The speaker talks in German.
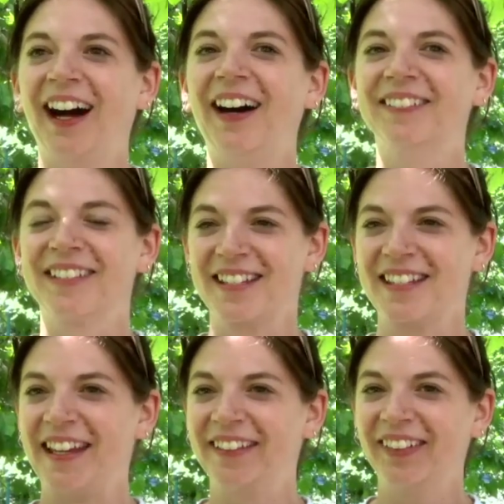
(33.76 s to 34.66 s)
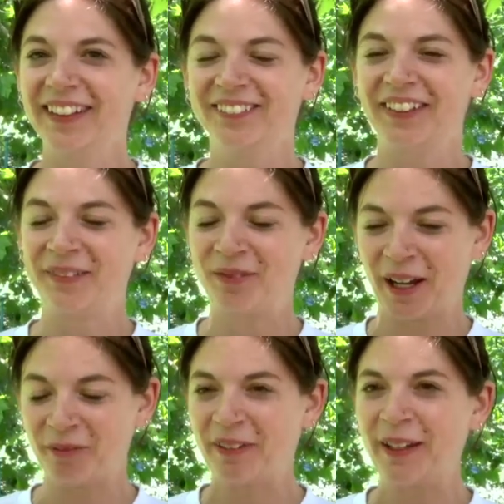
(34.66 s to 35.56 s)
Auf das Thema mit dem
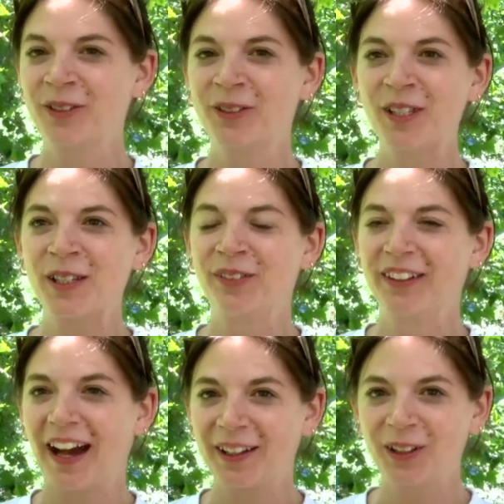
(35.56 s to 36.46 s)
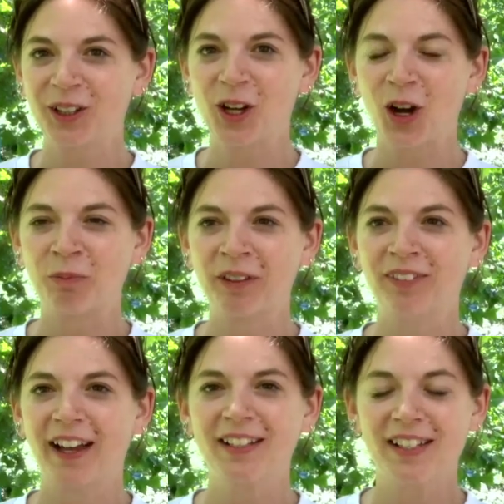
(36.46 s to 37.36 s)
Therapiehund sind wir dadurch gekommen,
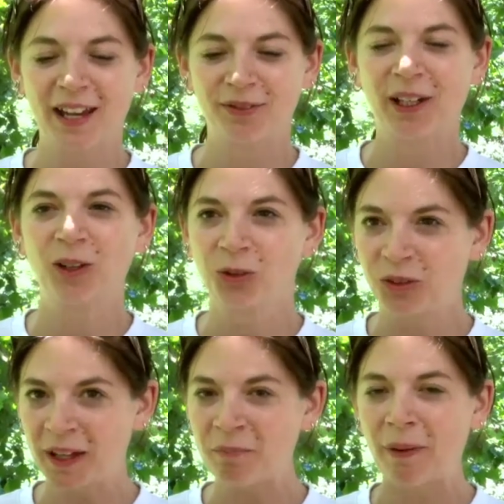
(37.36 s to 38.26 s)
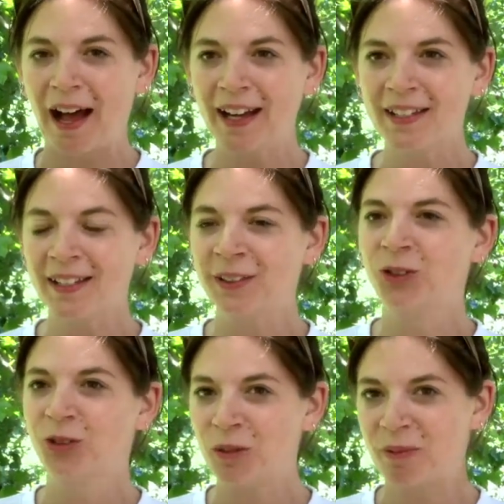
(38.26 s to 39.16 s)
weil sehr viele Hunde im Park sind,
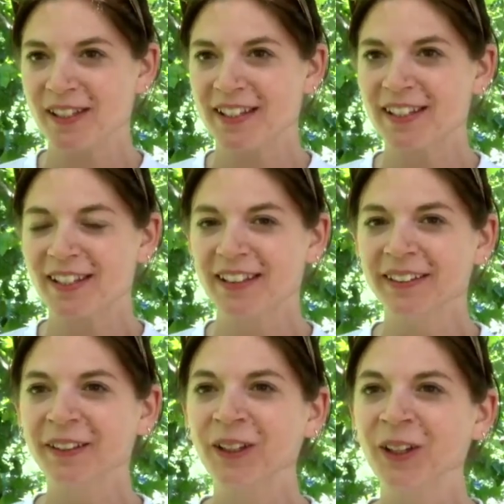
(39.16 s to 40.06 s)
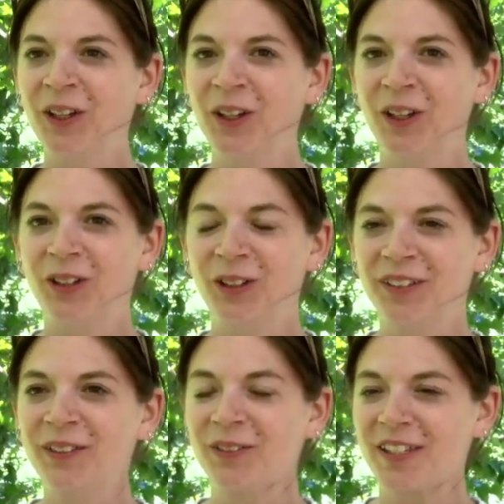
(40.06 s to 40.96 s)
Hundebesitzer.
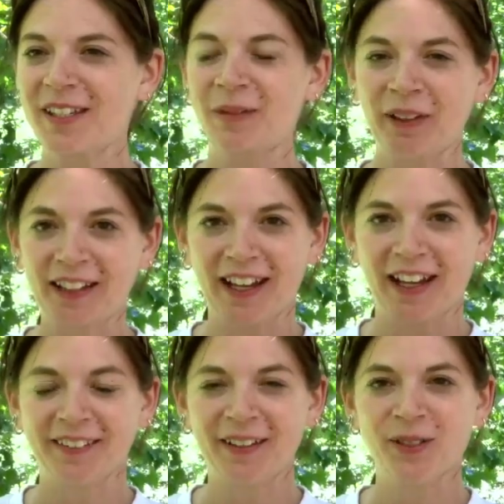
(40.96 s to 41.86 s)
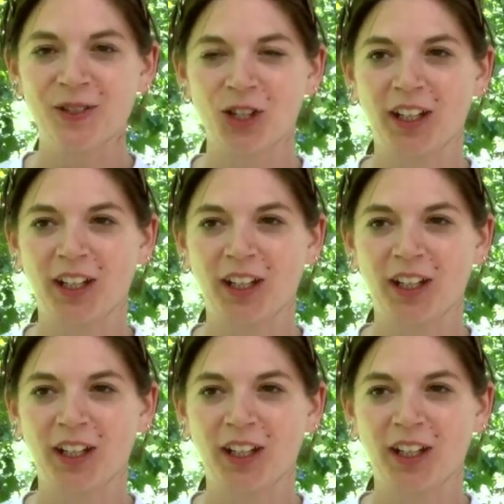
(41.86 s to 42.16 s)
Und uns das Miteinander zwischen